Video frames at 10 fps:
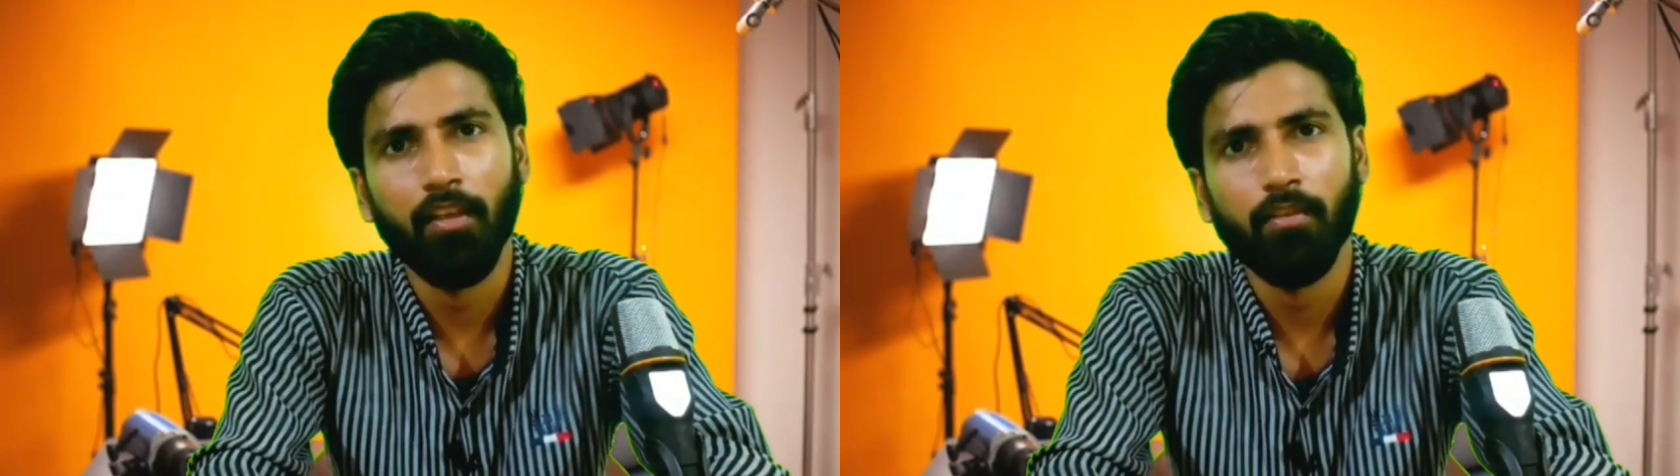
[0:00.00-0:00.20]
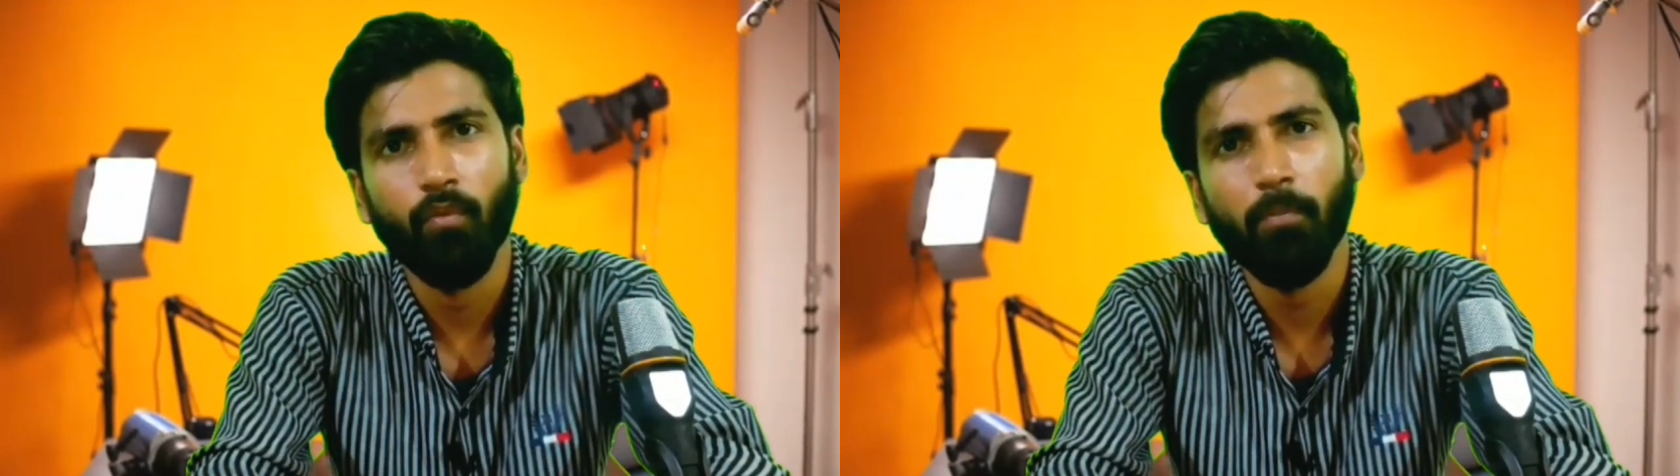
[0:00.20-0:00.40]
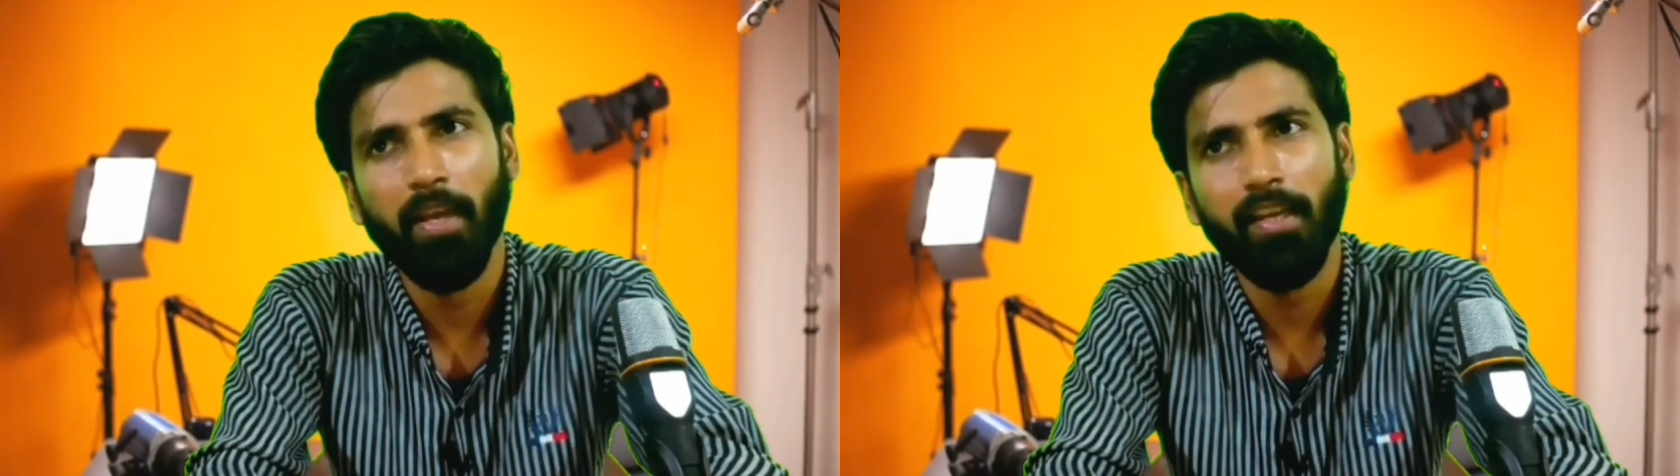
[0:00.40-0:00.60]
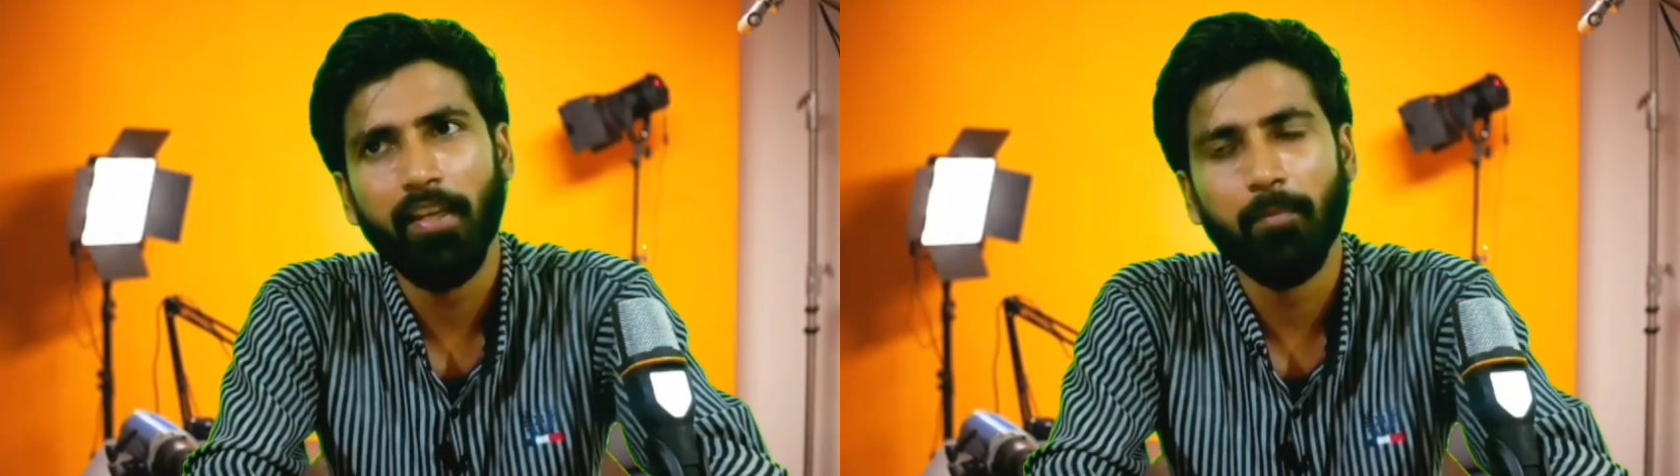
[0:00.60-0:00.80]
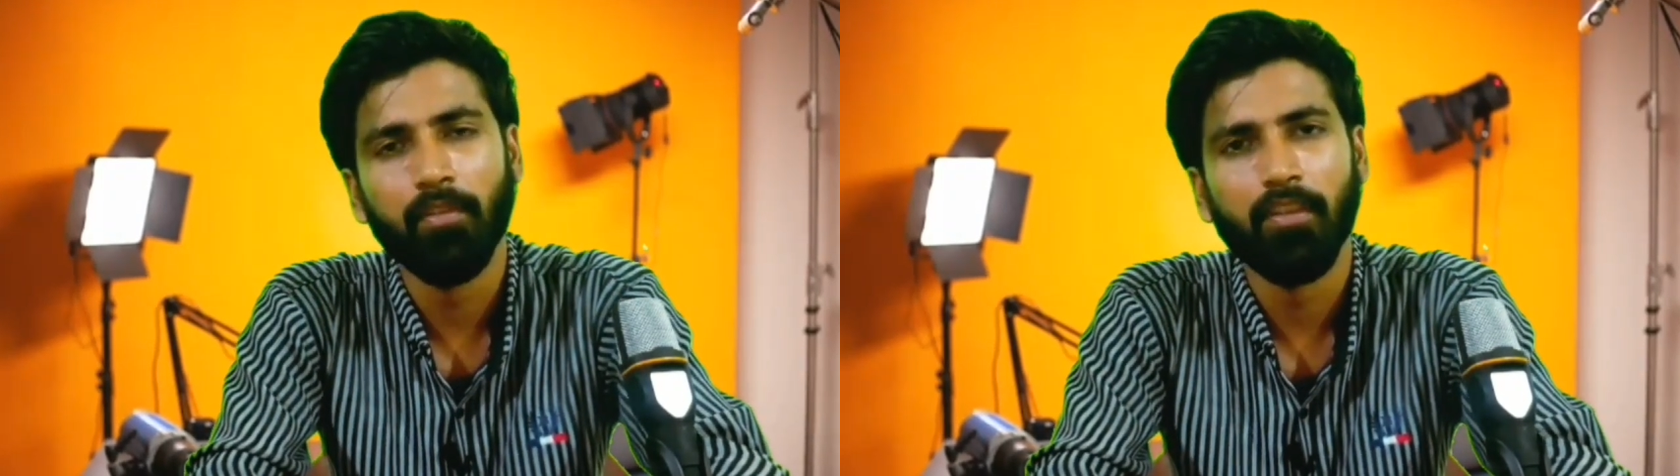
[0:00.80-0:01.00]
वो पहले ही
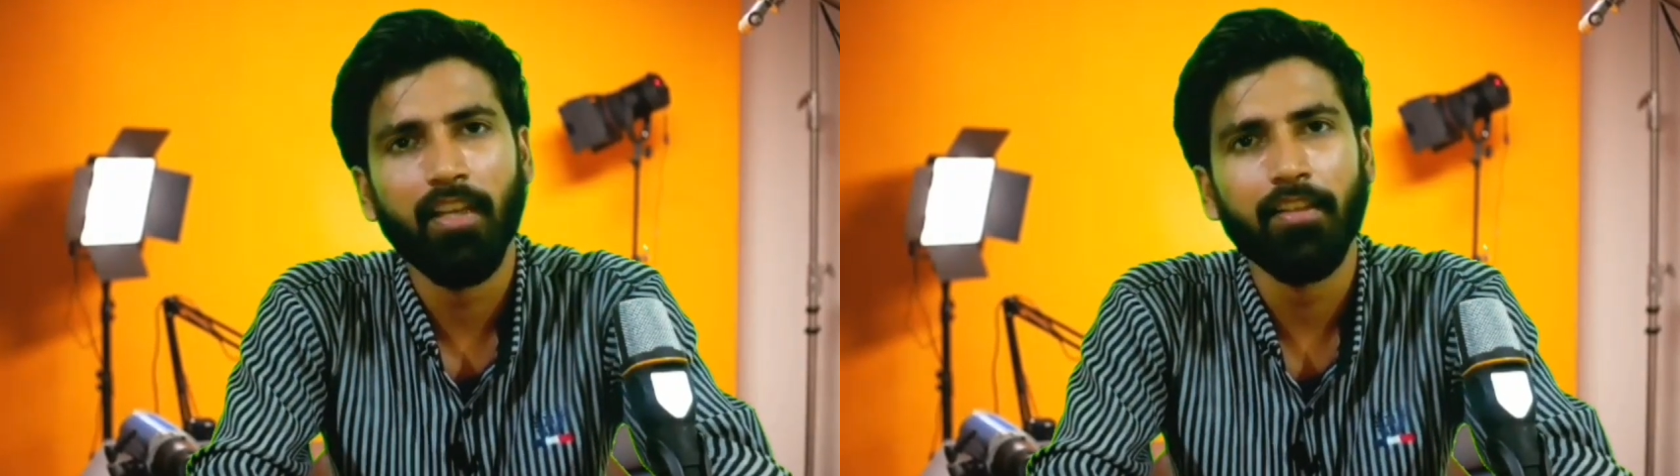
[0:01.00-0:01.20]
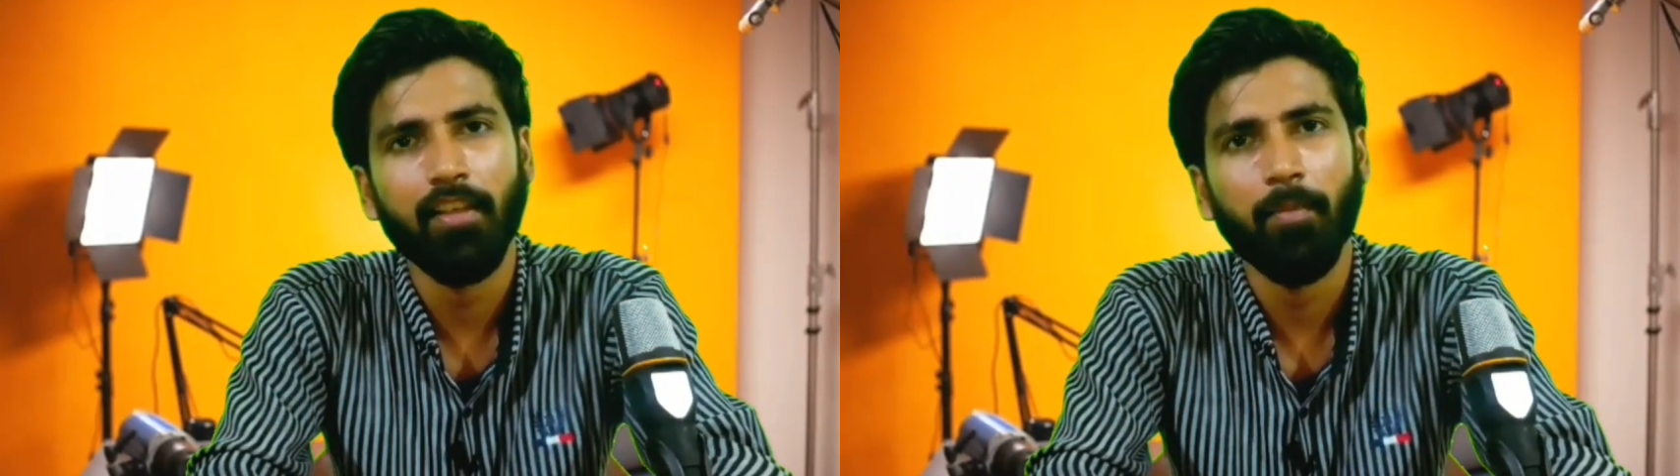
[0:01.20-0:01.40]
गांधी जी के